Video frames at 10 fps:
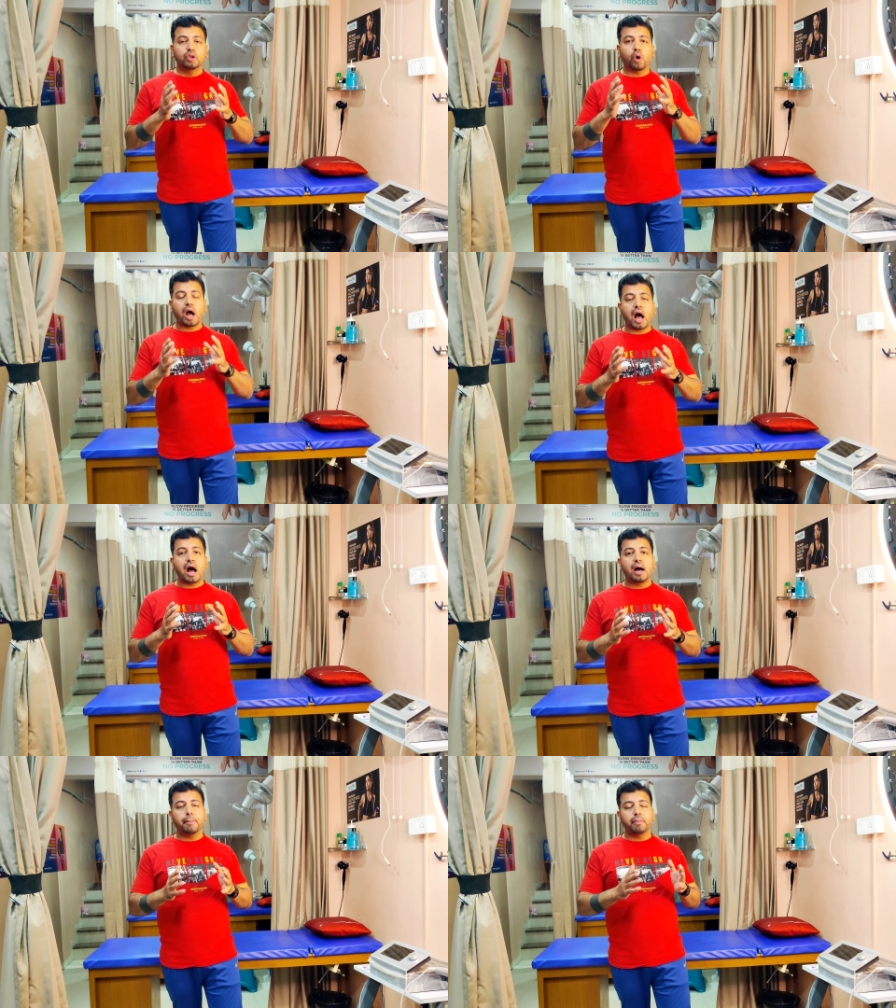तो
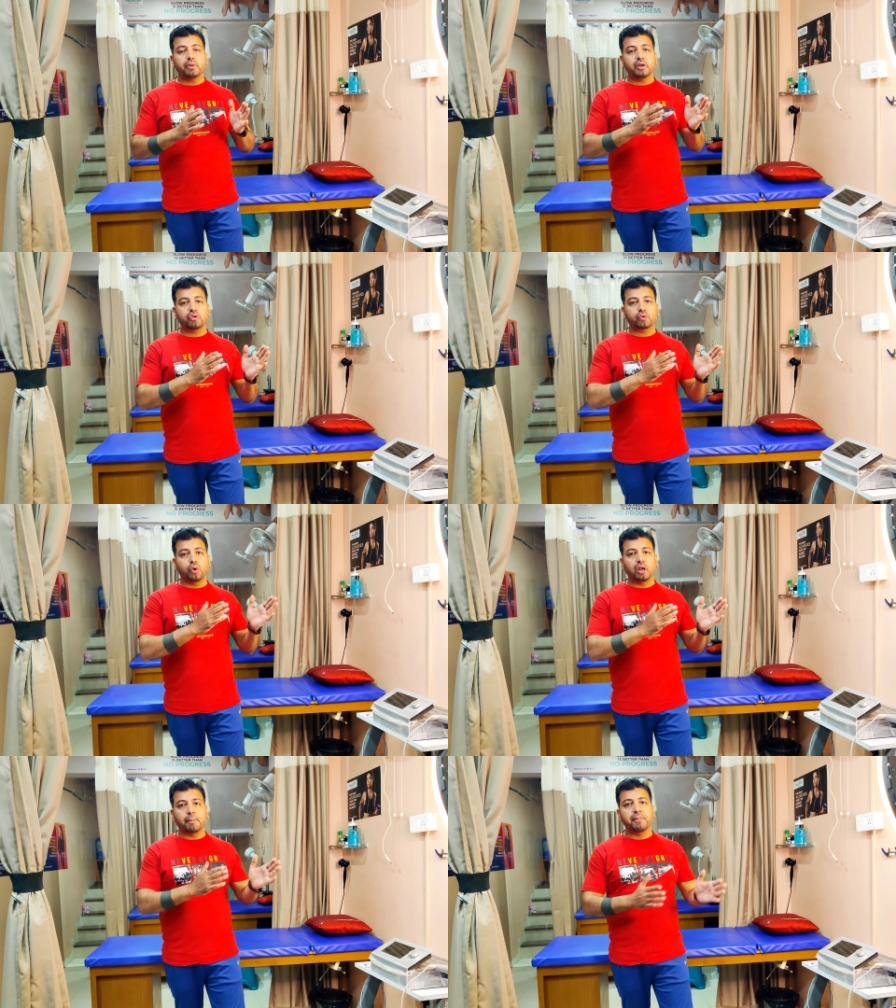आप
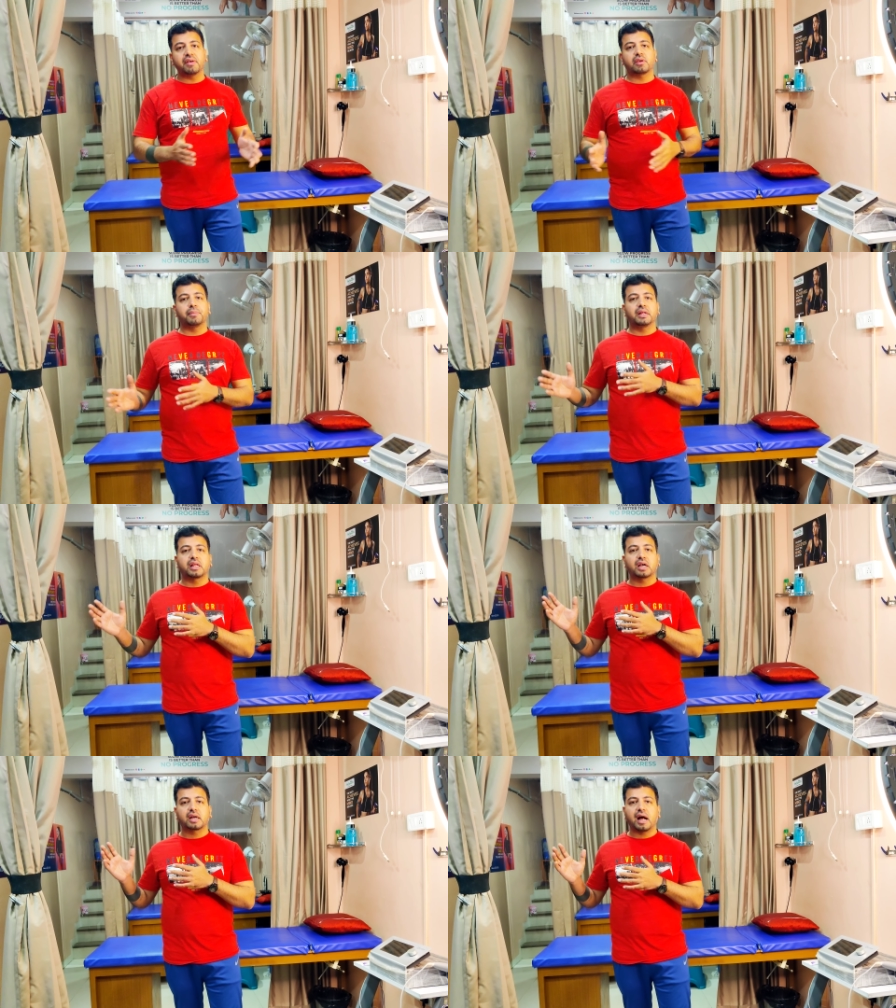इसको लंबे समय
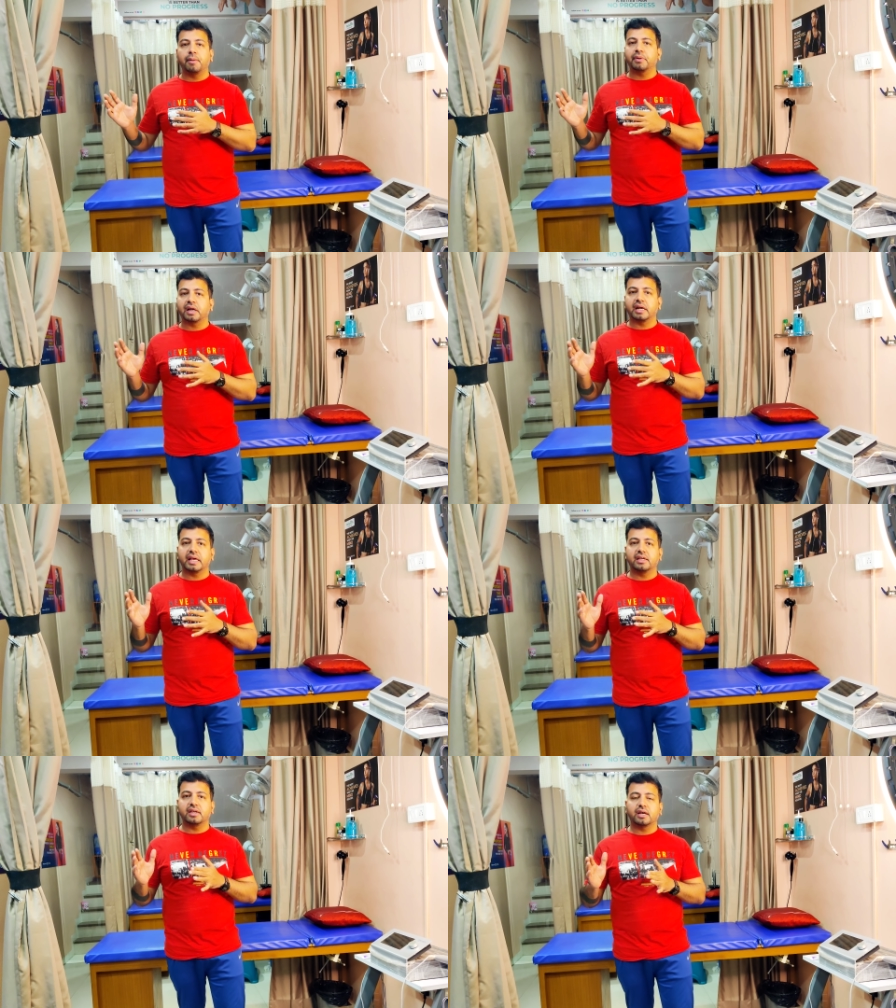तक काम करने
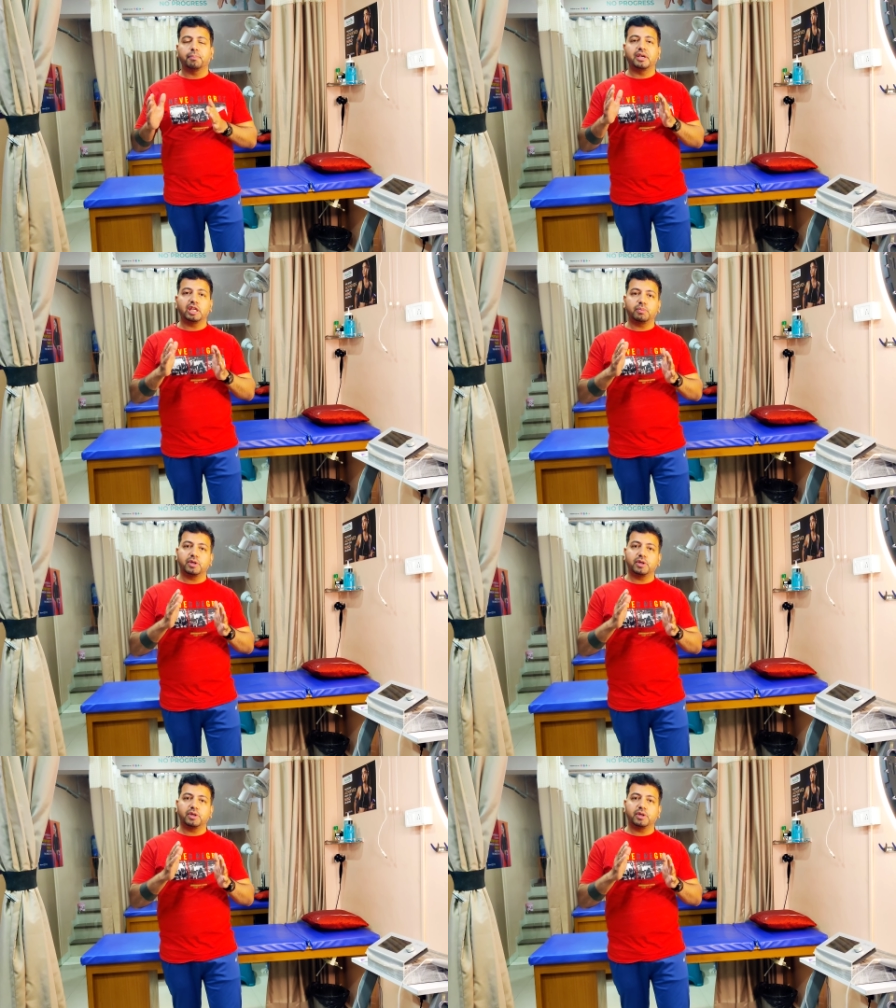की जगह बीच